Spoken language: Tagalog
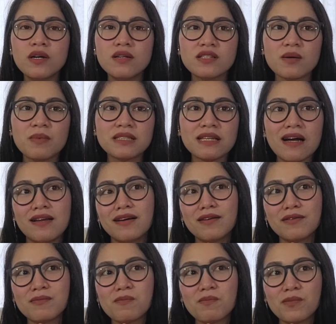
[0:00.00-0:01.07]

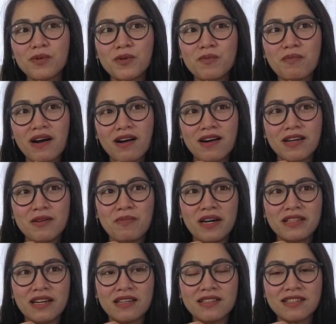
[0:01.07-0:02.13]
Samantalang yung mga
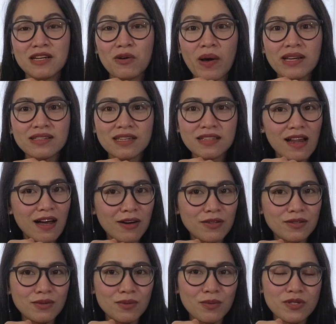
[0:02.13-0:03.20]
iba na 50 na lang
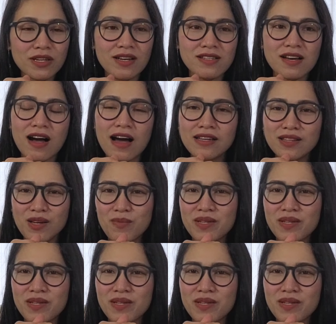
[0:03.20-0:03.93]
yung tubo sa isang item,